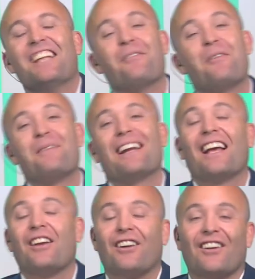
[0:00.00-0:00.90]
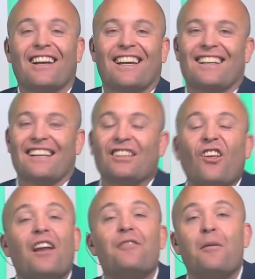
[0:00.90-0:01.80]
pues mira, yo creo que a
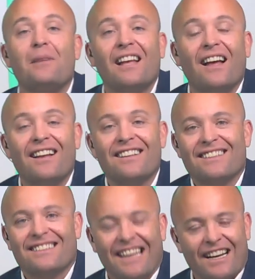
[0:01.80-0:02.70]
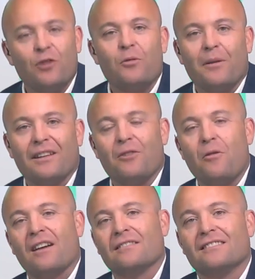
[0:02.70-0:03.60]
toda la familia de RTVB
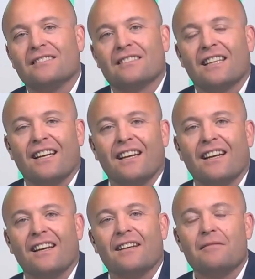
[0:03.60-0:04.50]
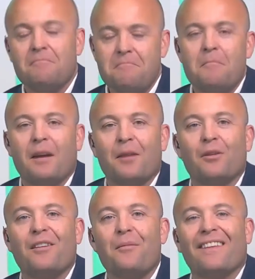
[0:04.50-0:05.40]
Tijuán, que venimos
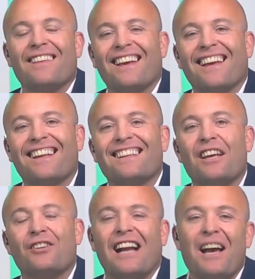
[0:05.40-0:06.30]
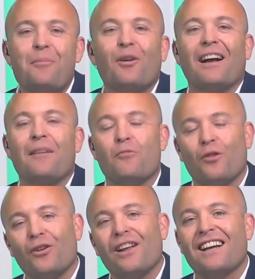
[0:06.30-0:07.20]
también de, otras épocas muy
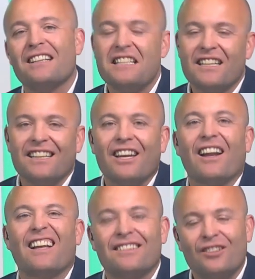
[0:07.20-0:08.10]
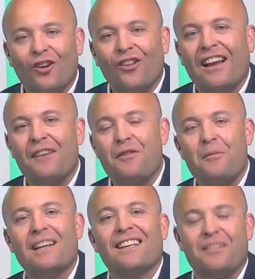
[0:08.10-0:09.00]
duras y ahora toda la
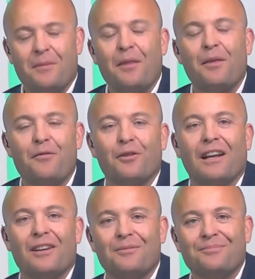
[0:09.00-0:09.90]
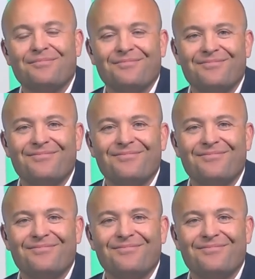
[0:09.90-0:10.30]
familia se merece disfrutarlo. Sí, señor.